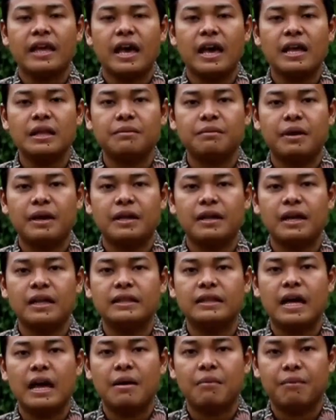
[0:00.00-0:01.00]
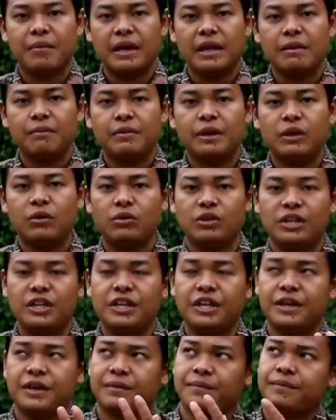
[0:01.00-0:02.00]
lihat pada tabel berikut
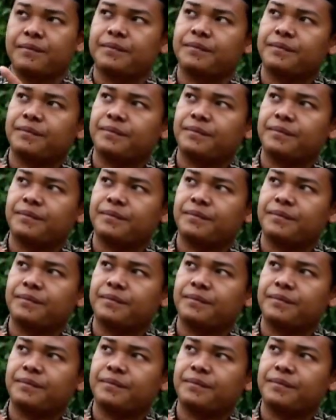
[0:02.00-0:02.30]
ini.